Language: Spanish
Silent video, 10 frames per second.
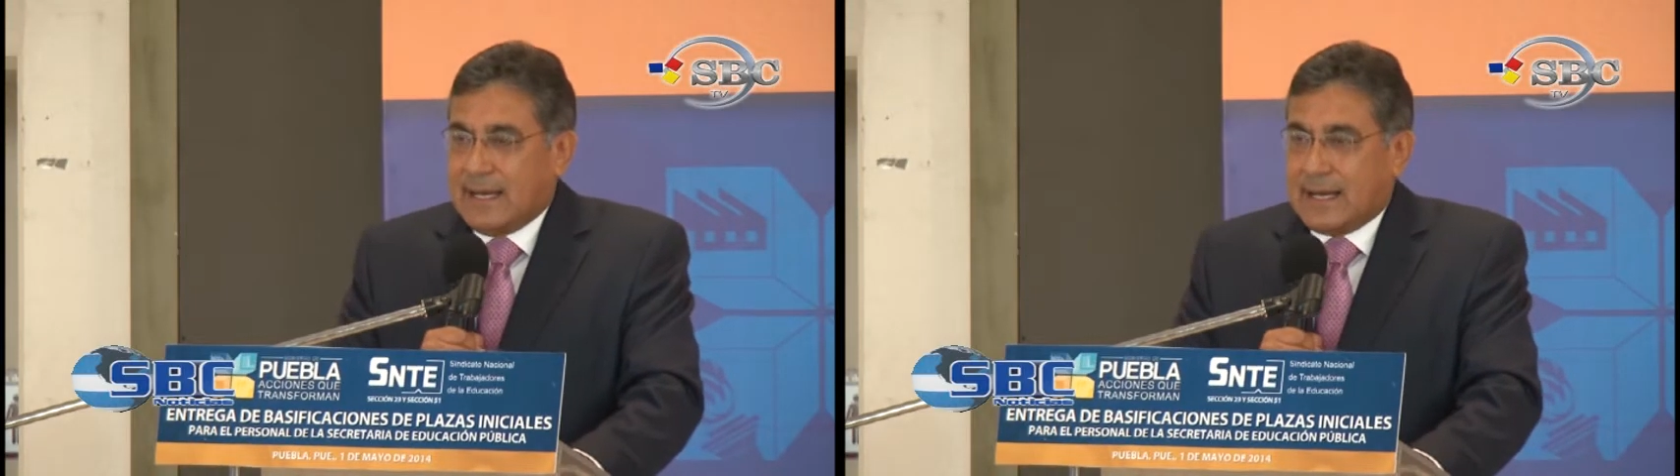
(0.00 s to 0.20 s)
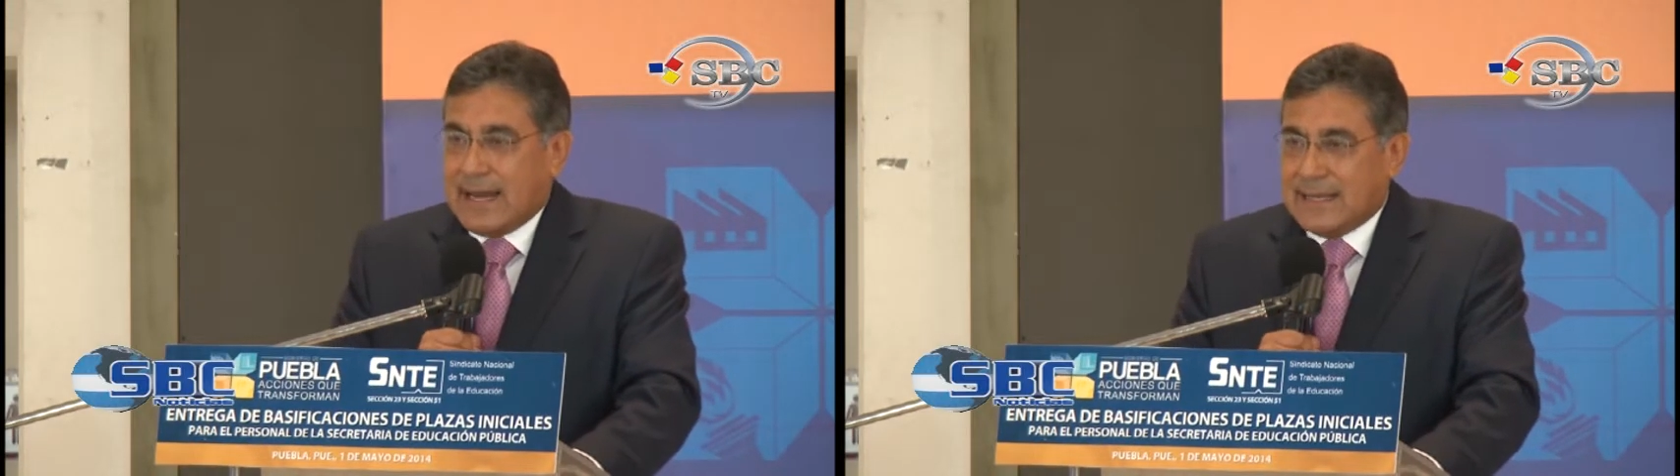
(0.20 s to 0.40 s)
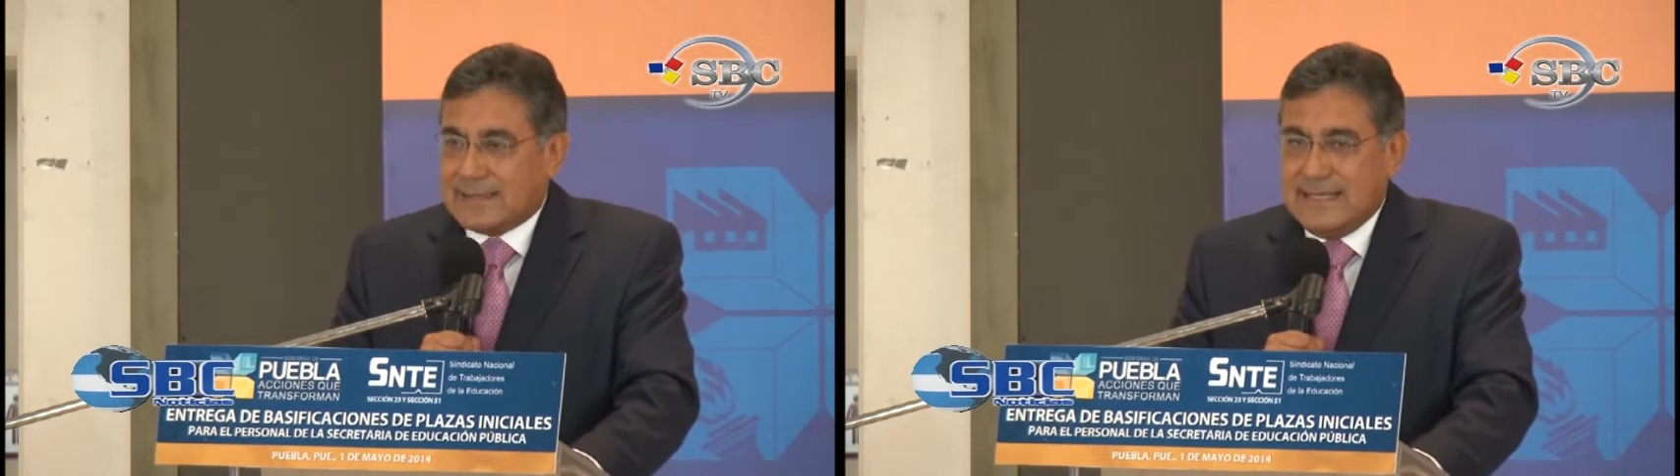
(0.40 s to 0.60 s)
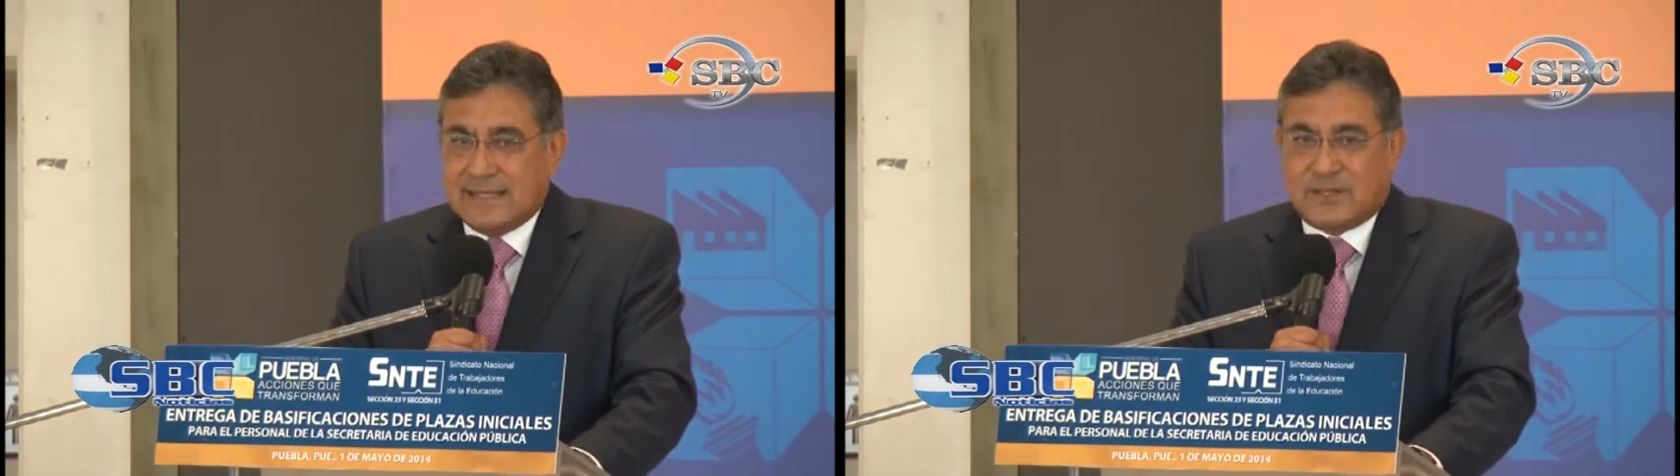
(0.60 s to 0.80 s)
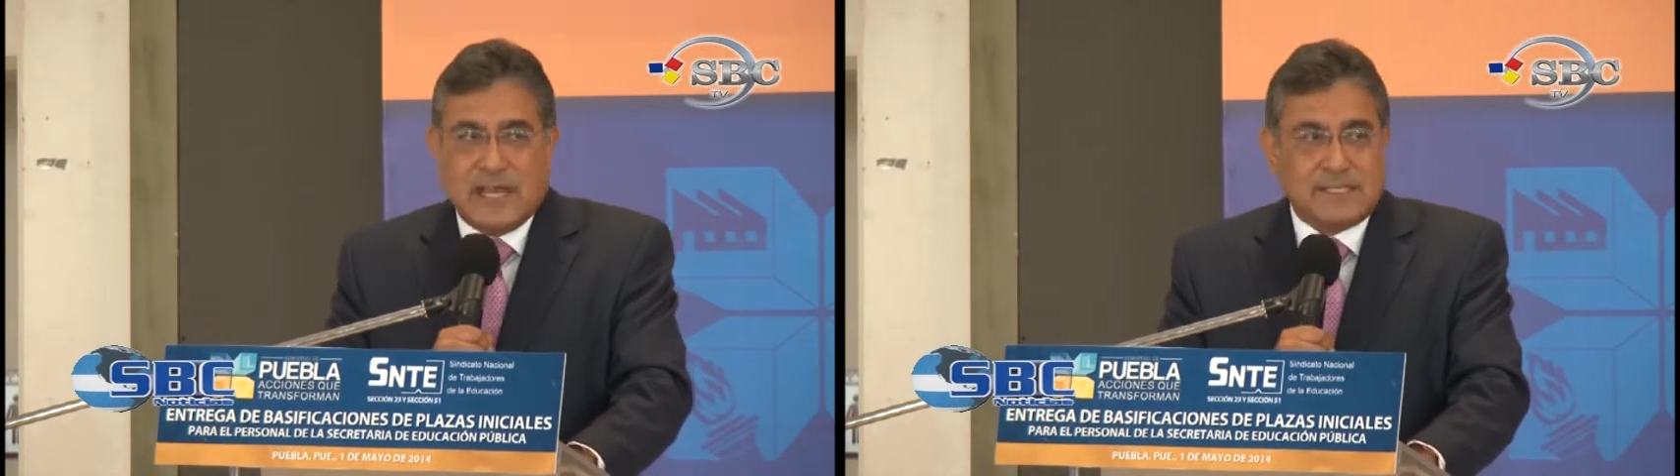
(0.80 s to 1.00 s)
casi
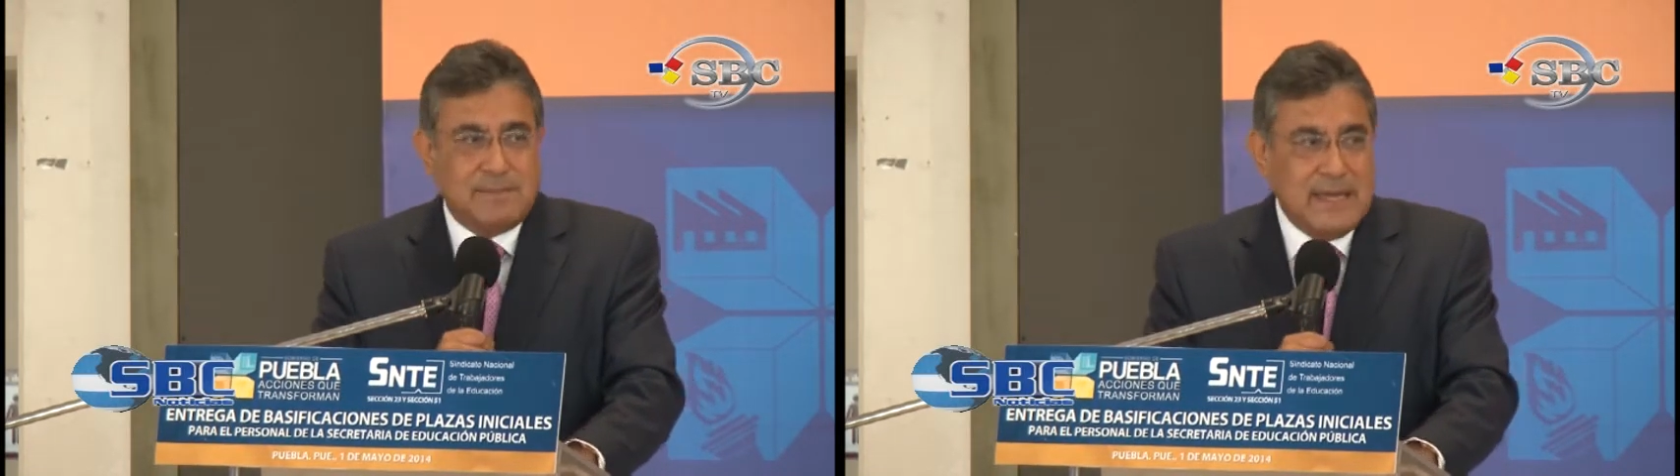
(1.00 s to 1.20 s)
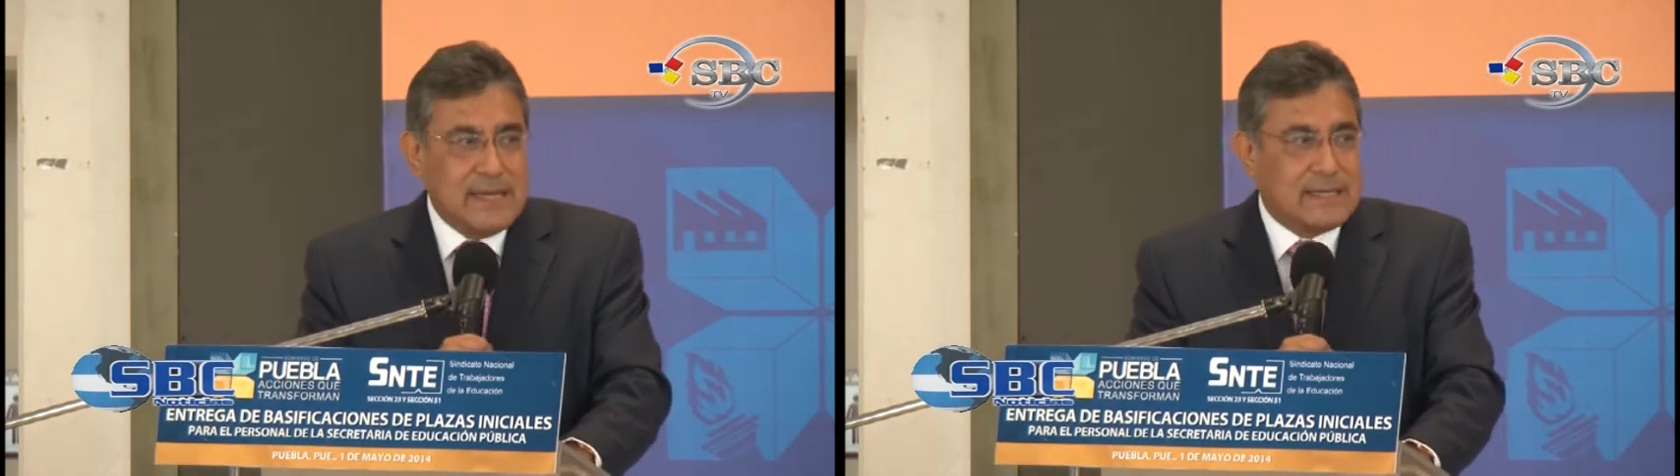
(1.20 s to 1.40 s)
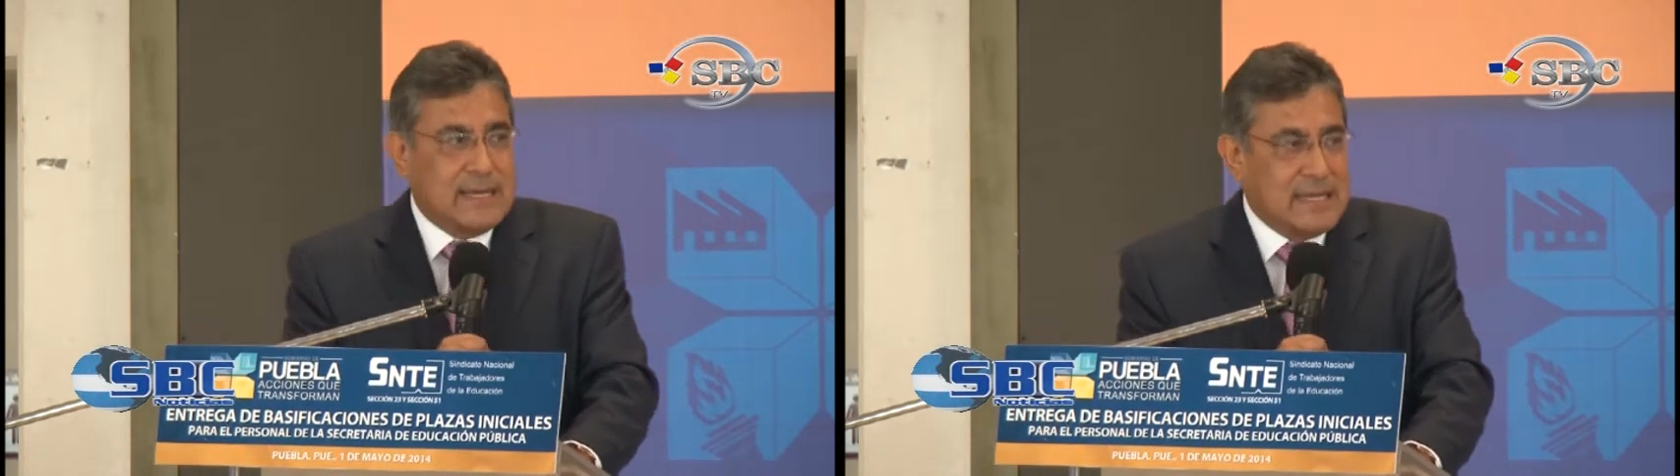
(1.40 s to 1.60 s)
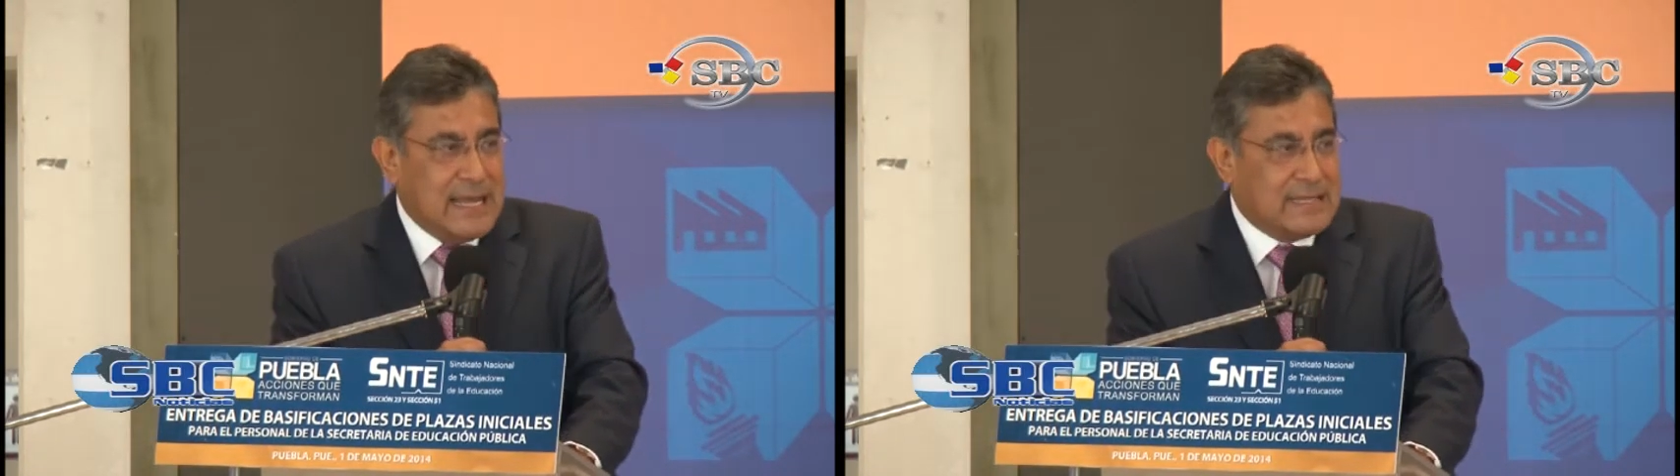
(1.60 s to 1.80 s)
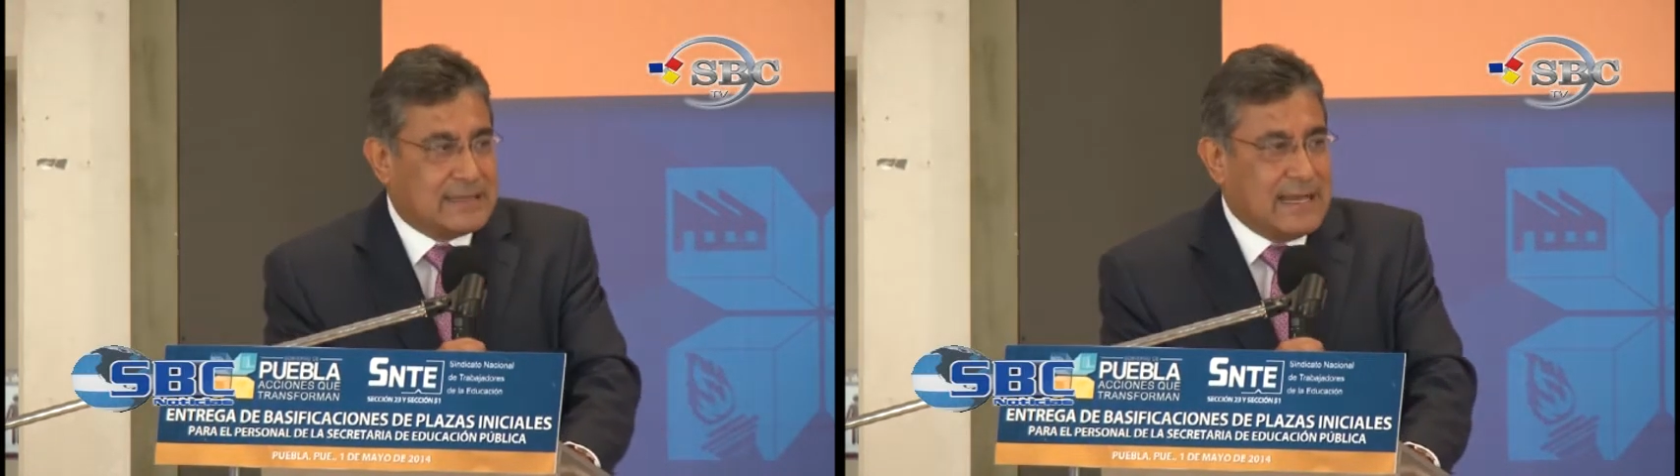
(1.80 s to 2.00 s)

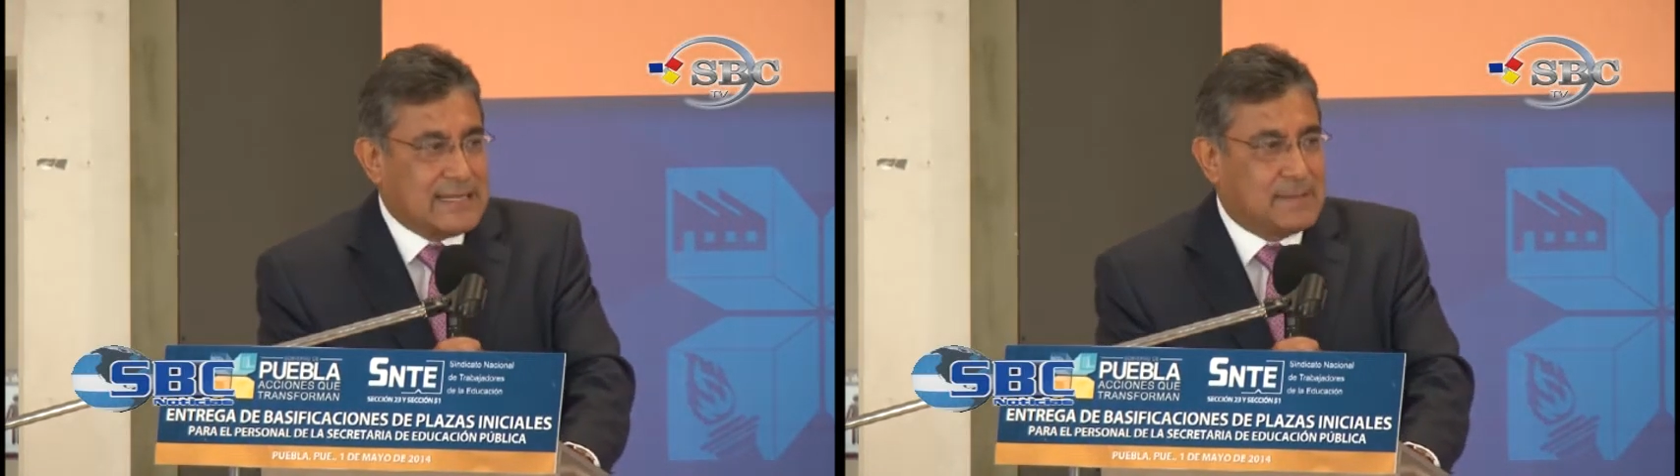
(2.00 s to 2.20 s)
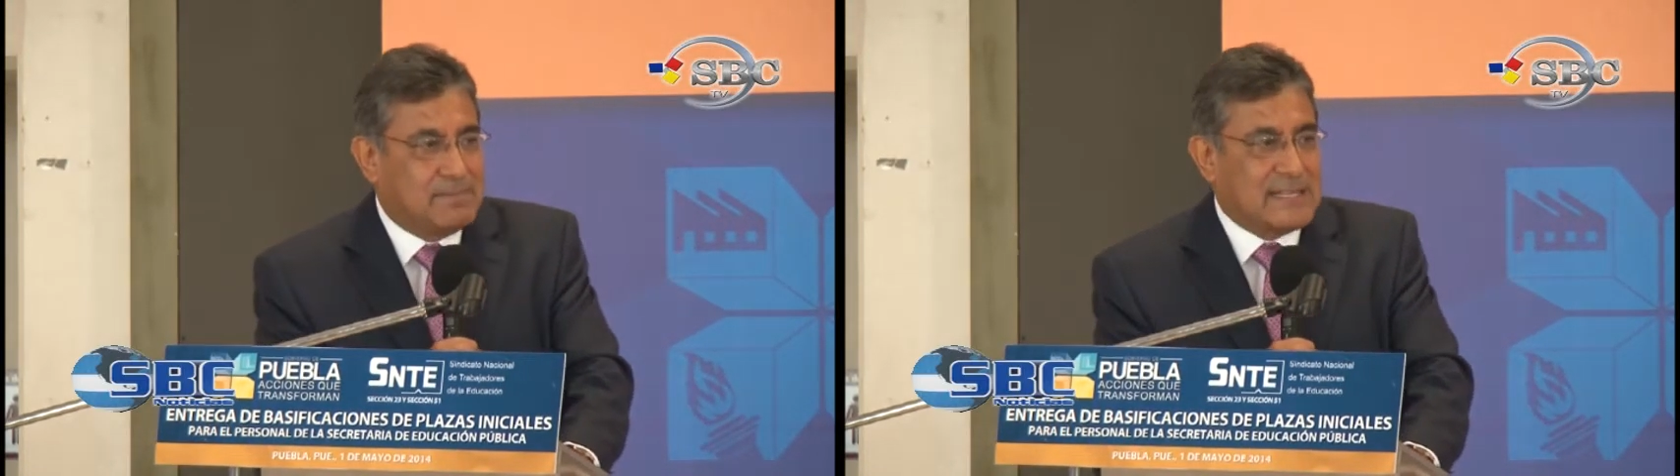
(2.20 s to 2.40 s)
3.500